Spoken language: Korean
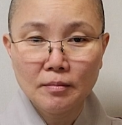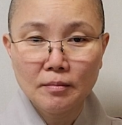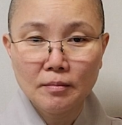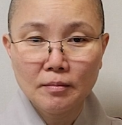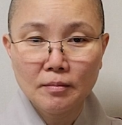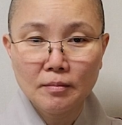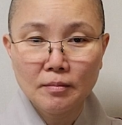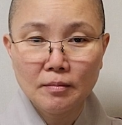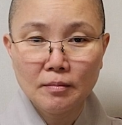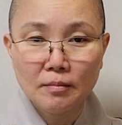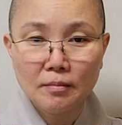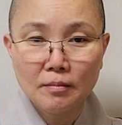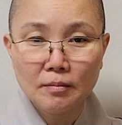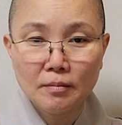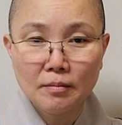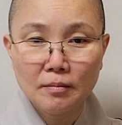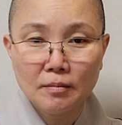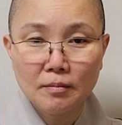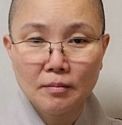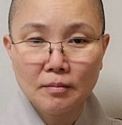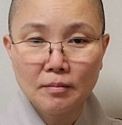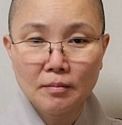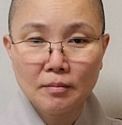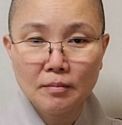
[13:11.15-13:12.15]
했는데 네.
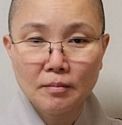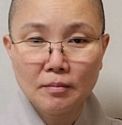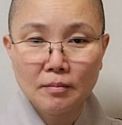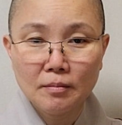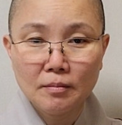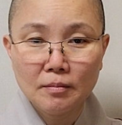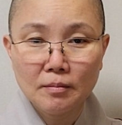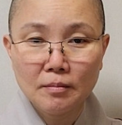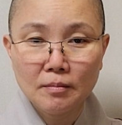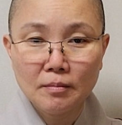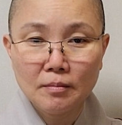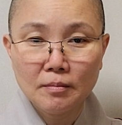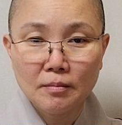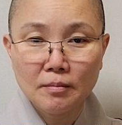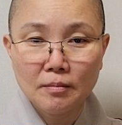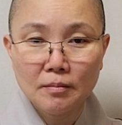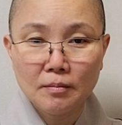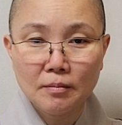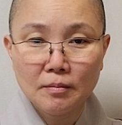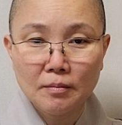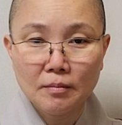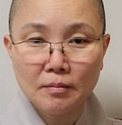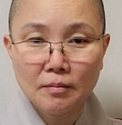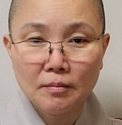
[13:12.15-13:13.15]
이제는
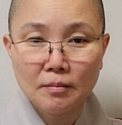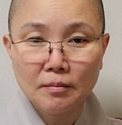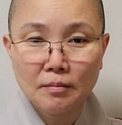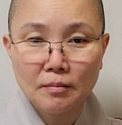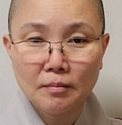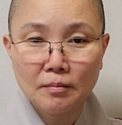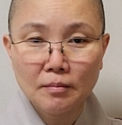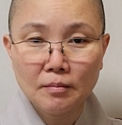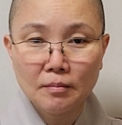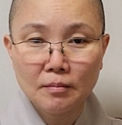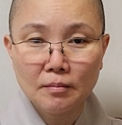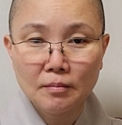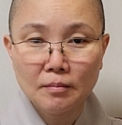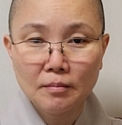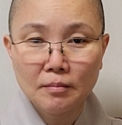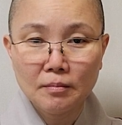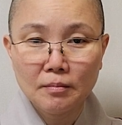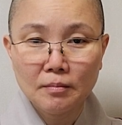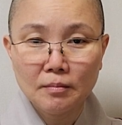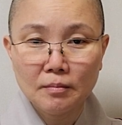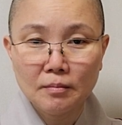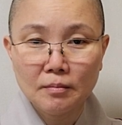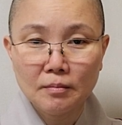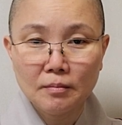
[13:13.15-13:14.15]
아닙니다.
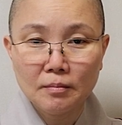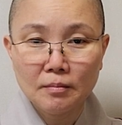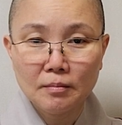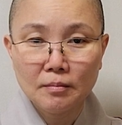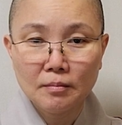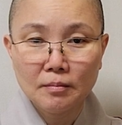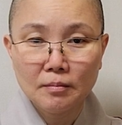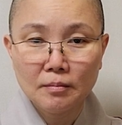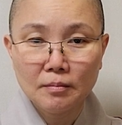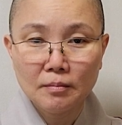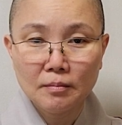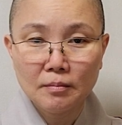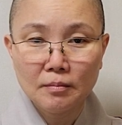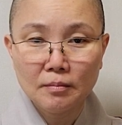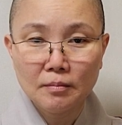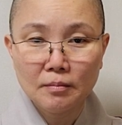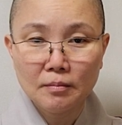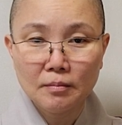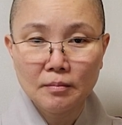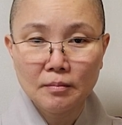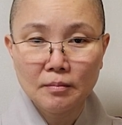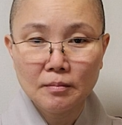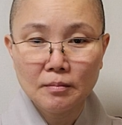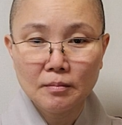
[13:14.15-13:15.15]
네. 네.
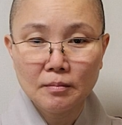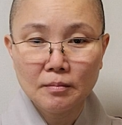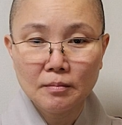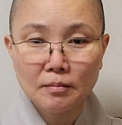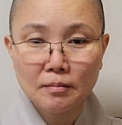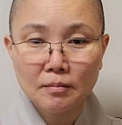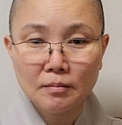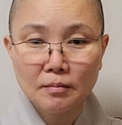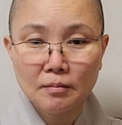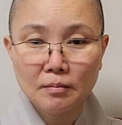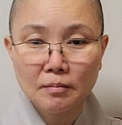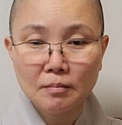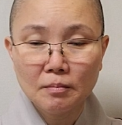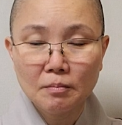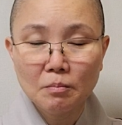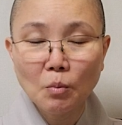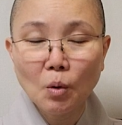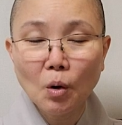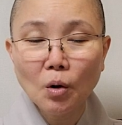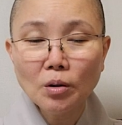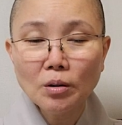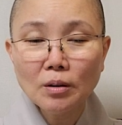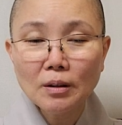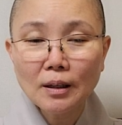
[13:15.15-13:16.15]

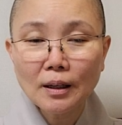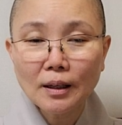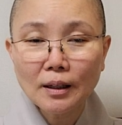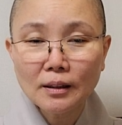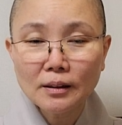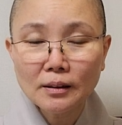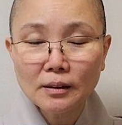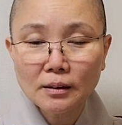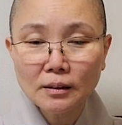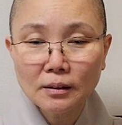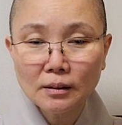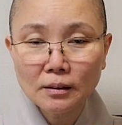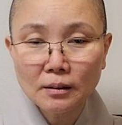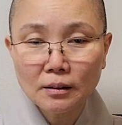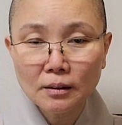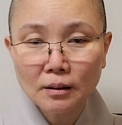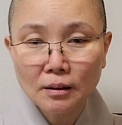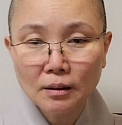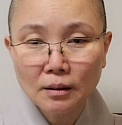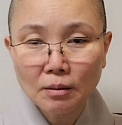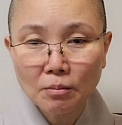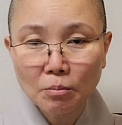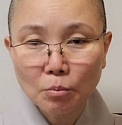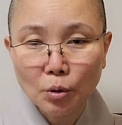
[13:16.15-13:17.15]

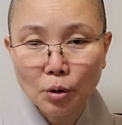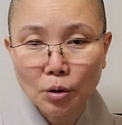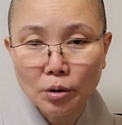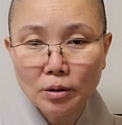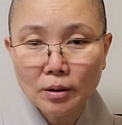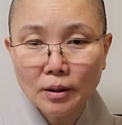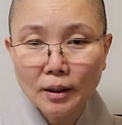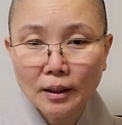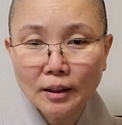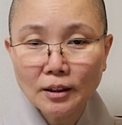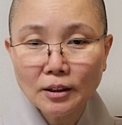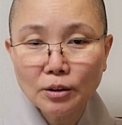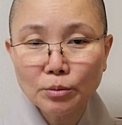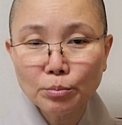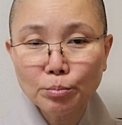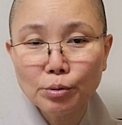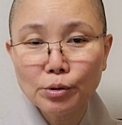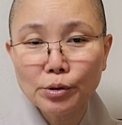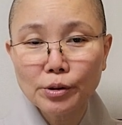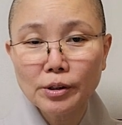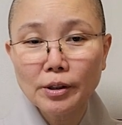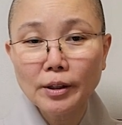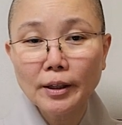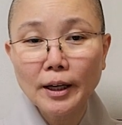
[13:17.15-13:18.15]
뭔가는 뭔가는
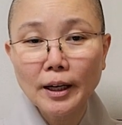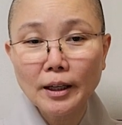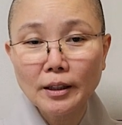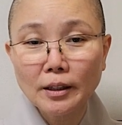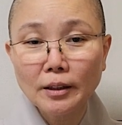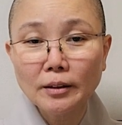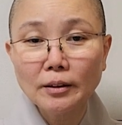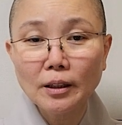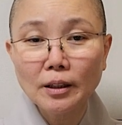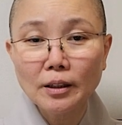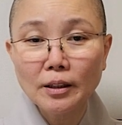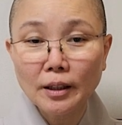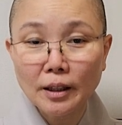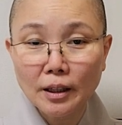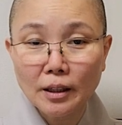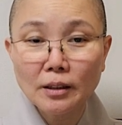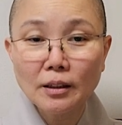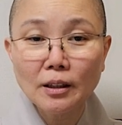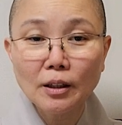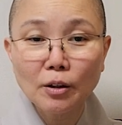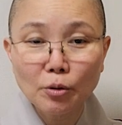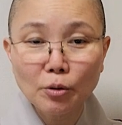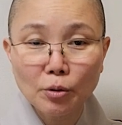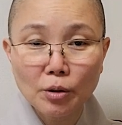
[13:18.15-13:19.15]
불성에 해당되는 게
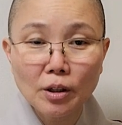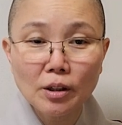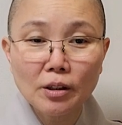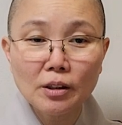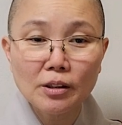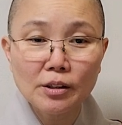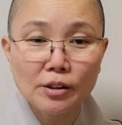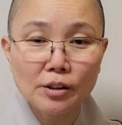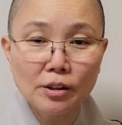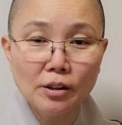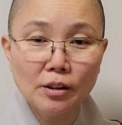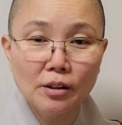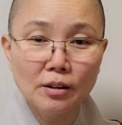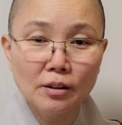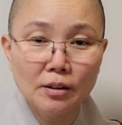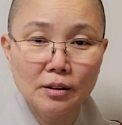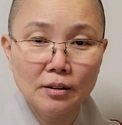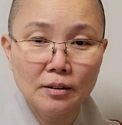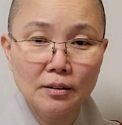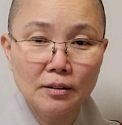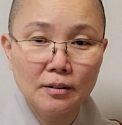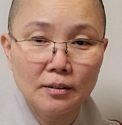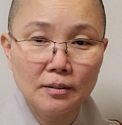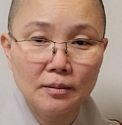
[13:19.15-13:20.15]
있다고 여기죠.
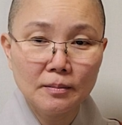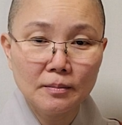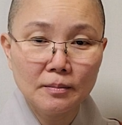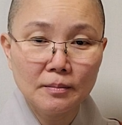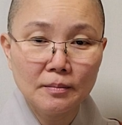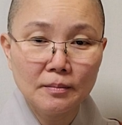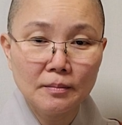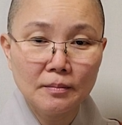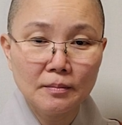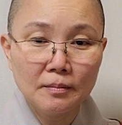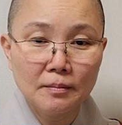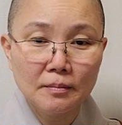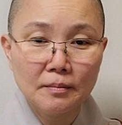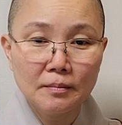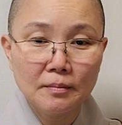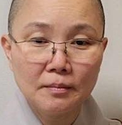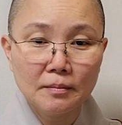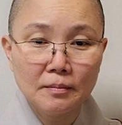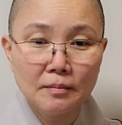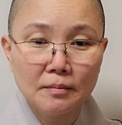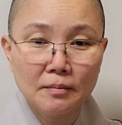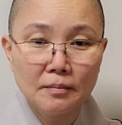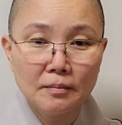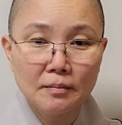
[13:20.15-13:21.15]
네.
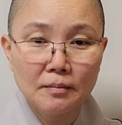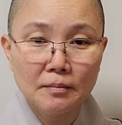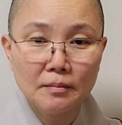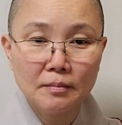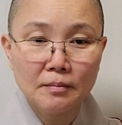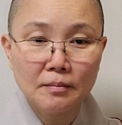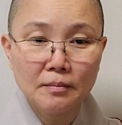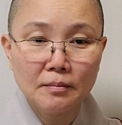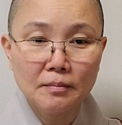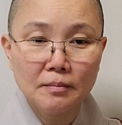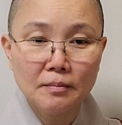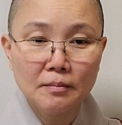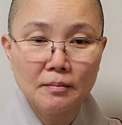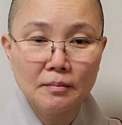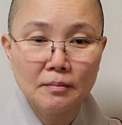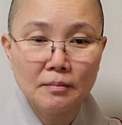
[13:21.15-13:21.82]
네.